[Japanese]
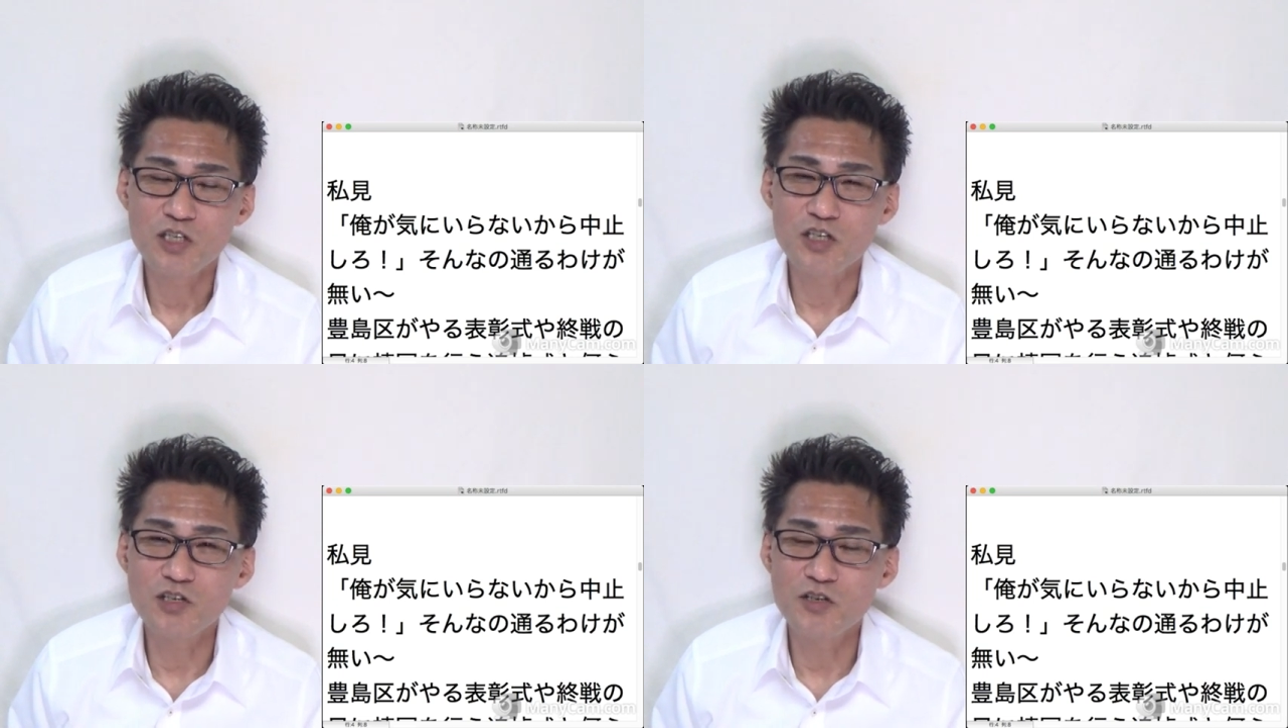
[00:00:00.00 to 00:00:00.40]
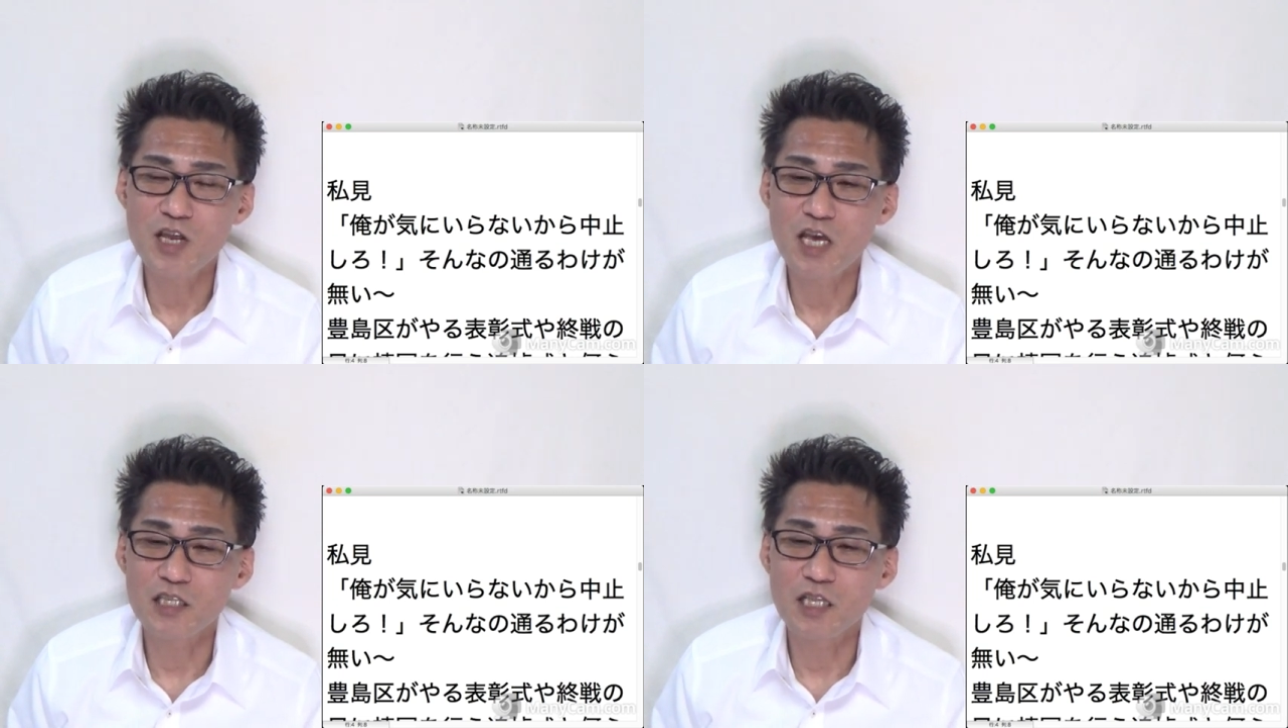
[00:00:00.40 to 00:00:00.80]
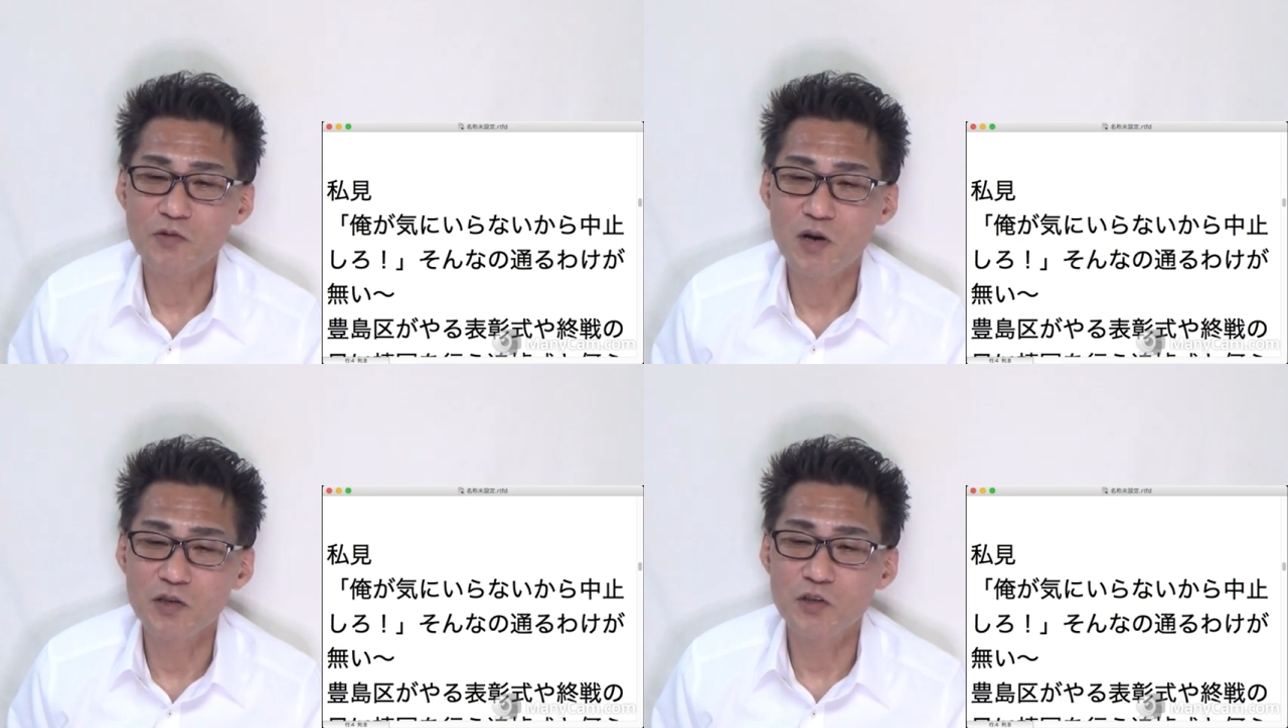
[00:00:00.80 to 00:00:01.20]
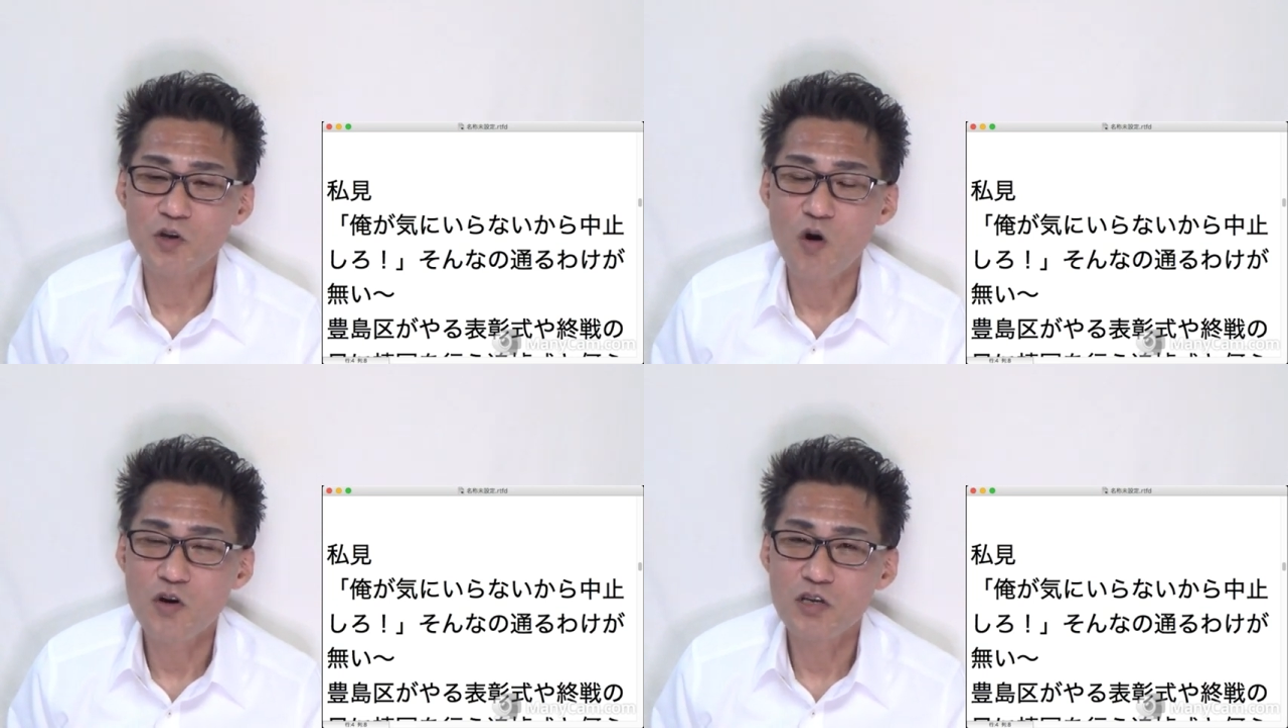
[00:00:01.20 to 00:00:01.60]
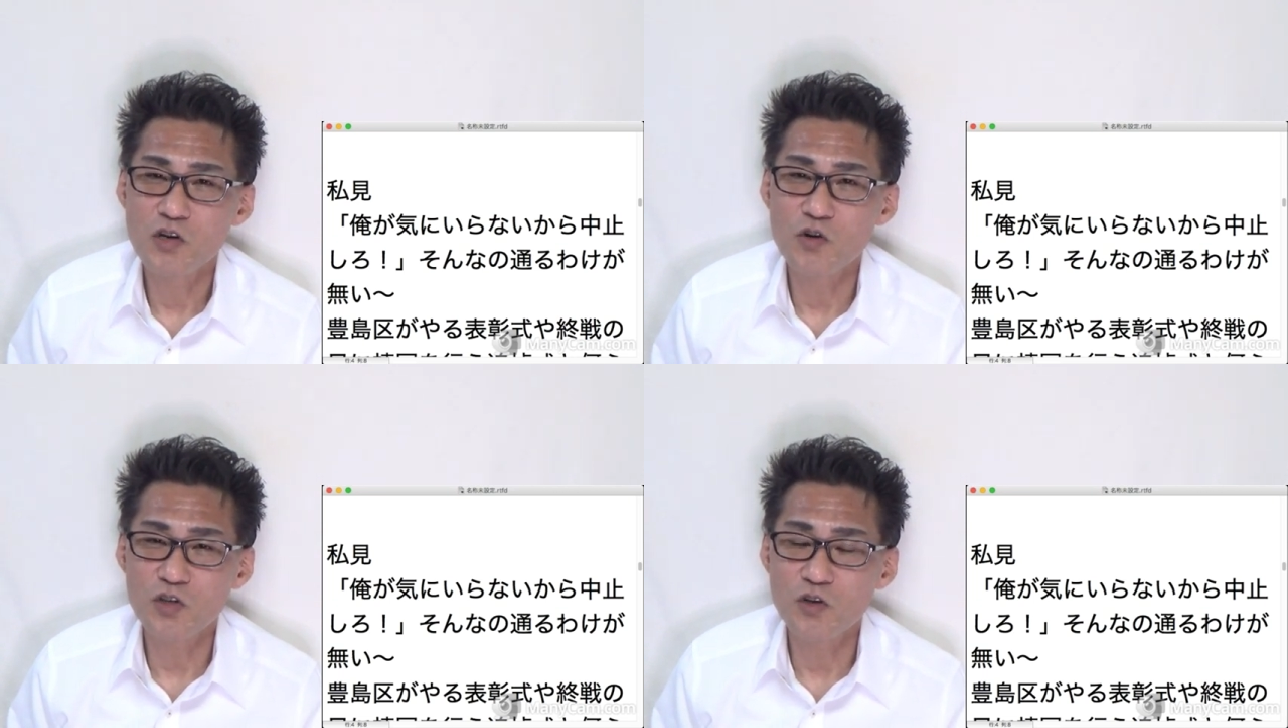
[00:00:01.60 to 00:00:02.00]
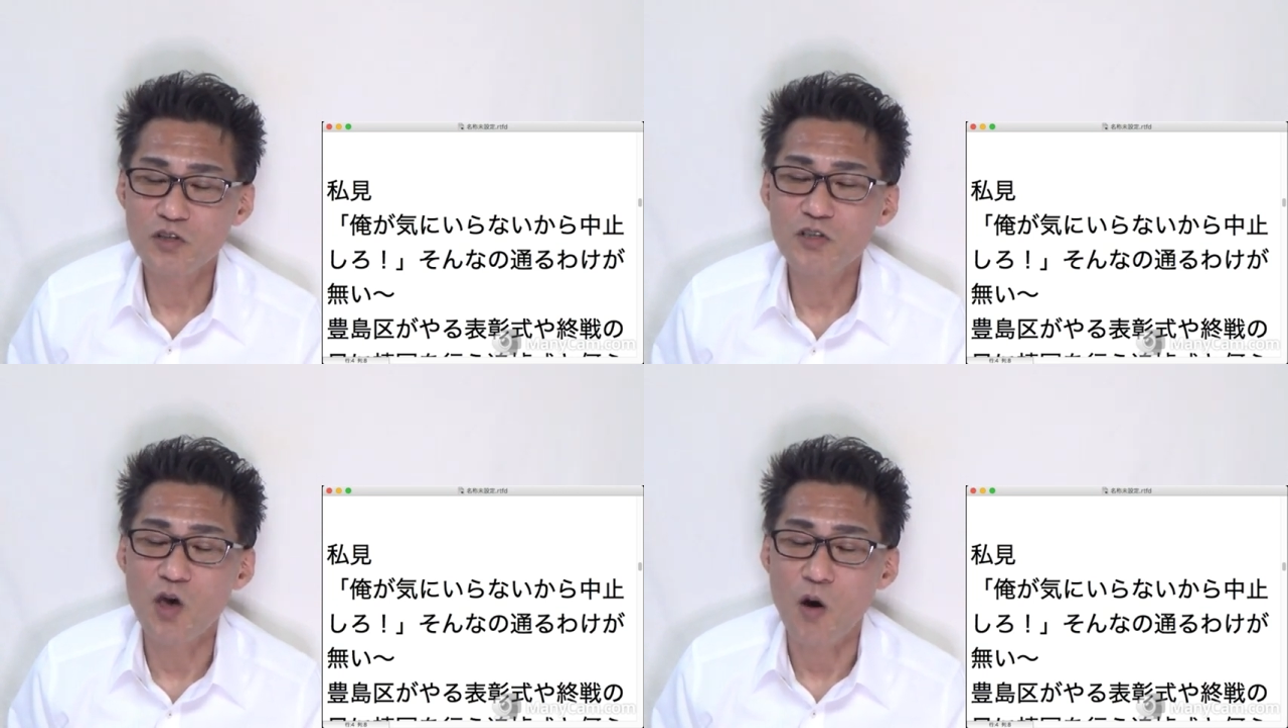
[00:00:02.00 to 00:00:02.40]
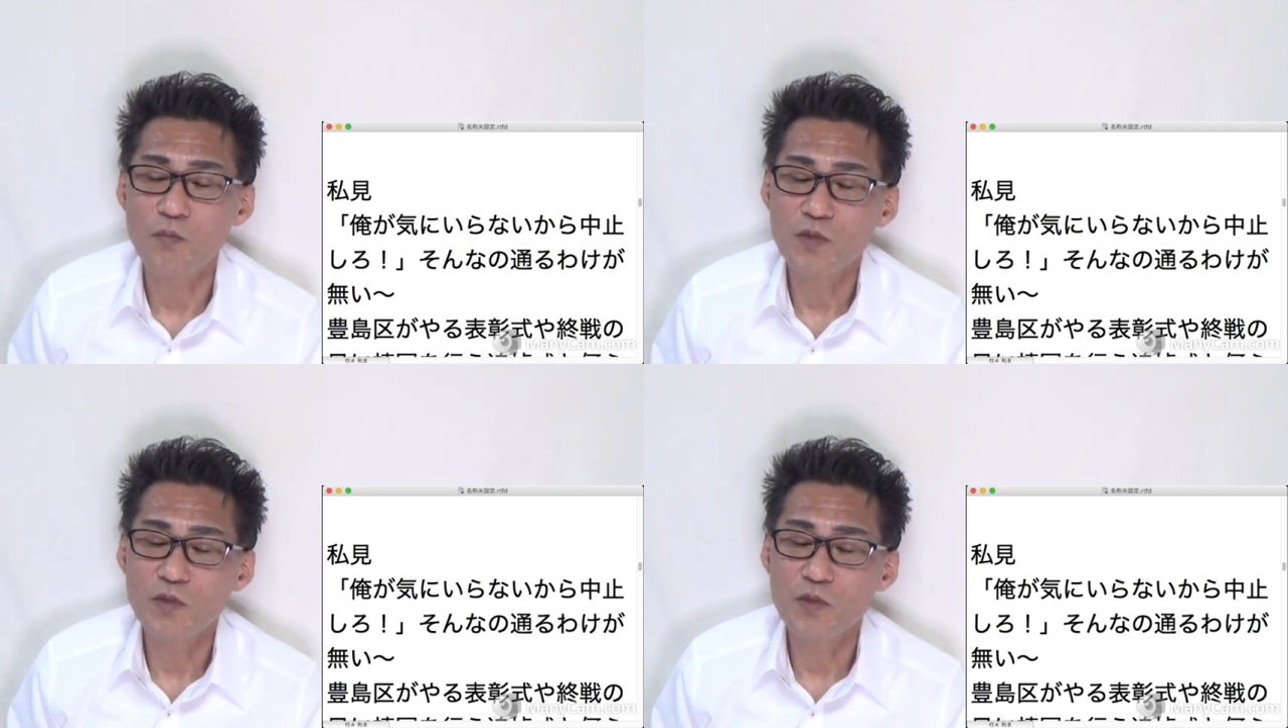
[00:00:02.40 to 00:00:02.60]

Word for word: 10年やったとかいう人、表彰すんだよ。